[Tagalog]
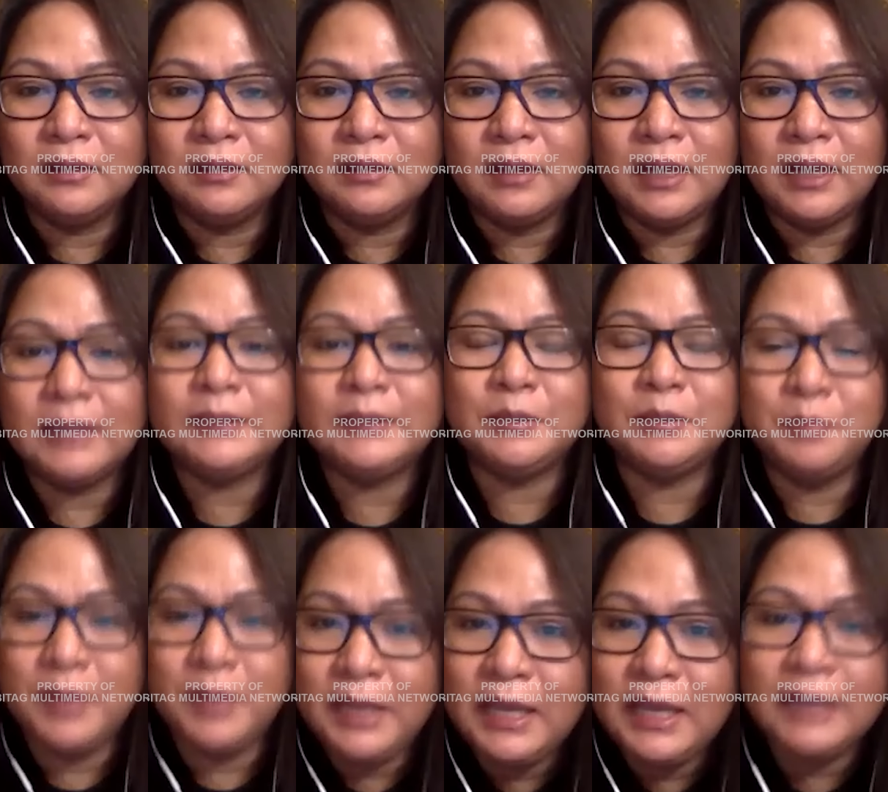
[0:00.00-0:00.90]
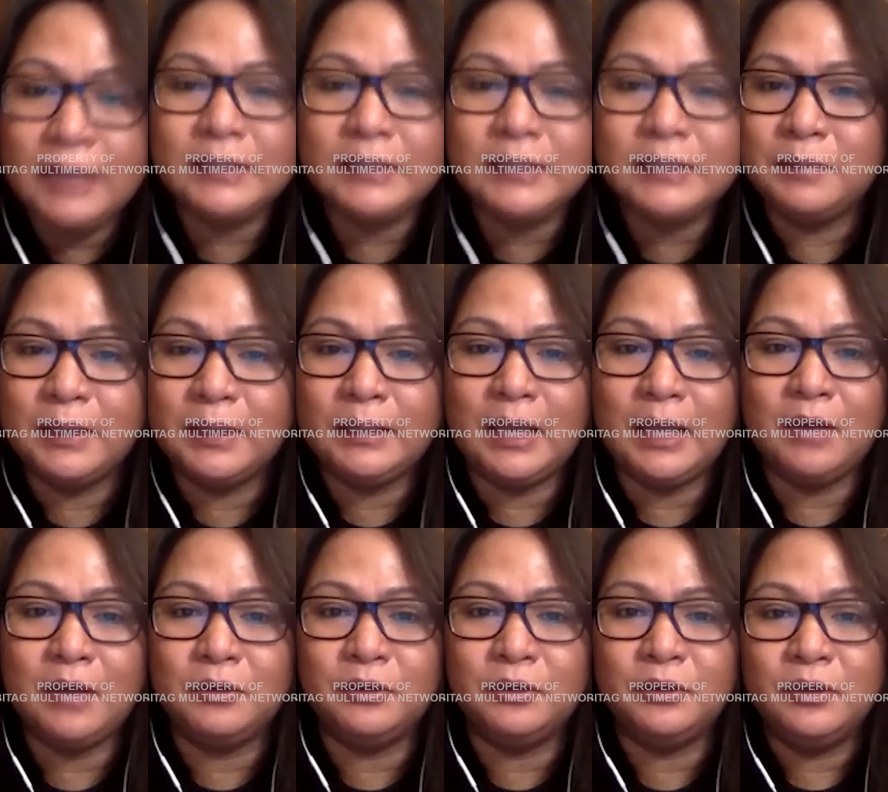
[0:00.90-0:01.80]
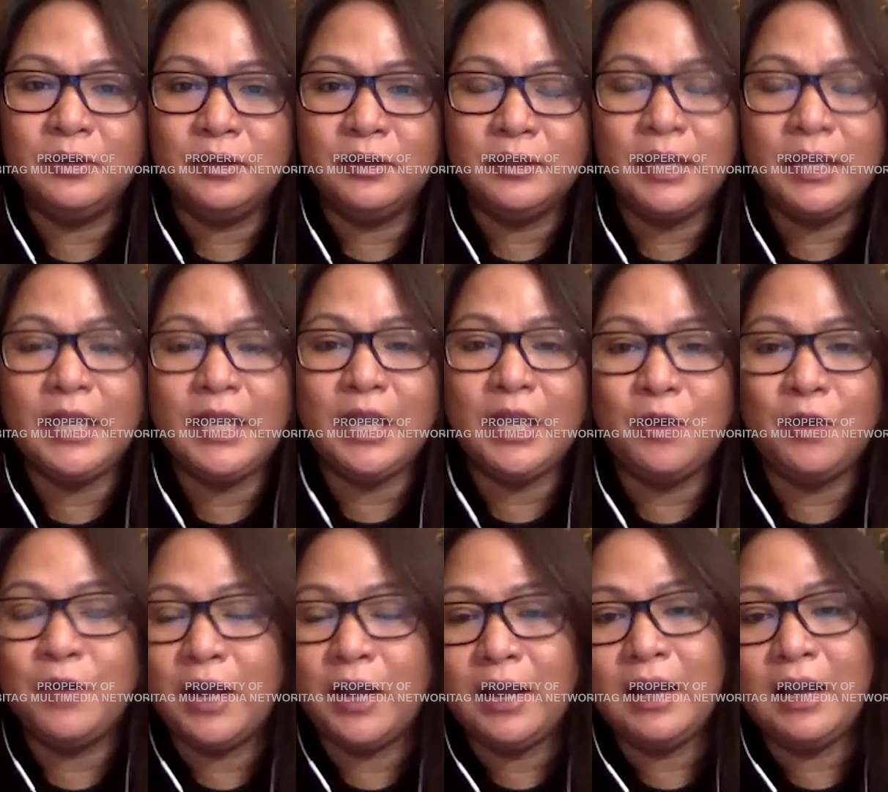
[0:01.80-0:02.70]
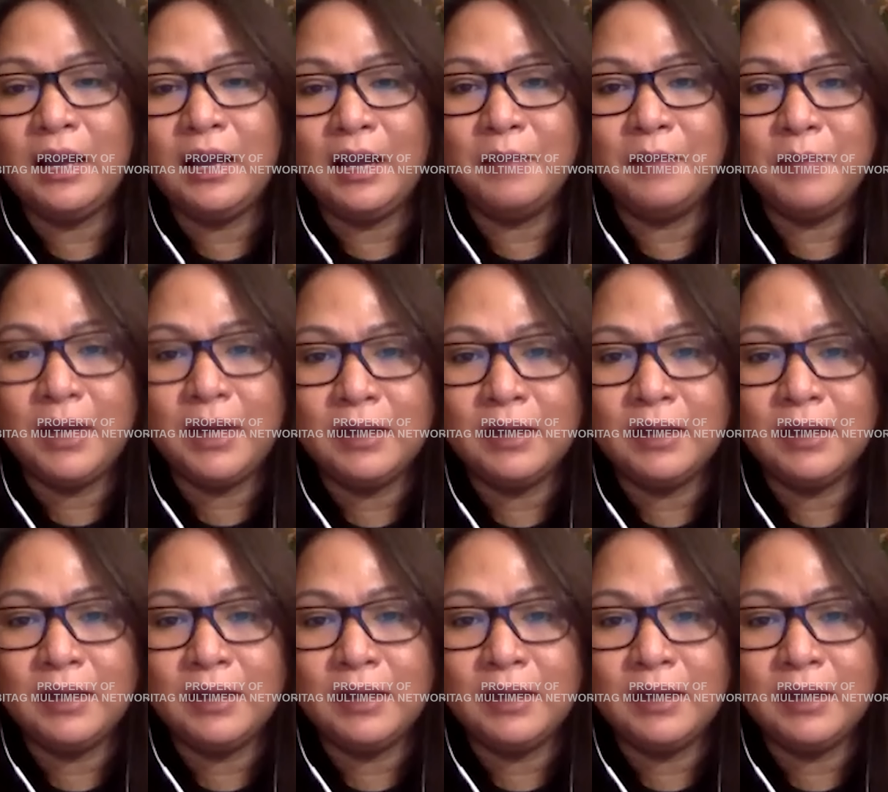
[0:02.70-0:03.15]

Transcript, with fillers: at sabihin sa mga tao na ikaw nga ang ama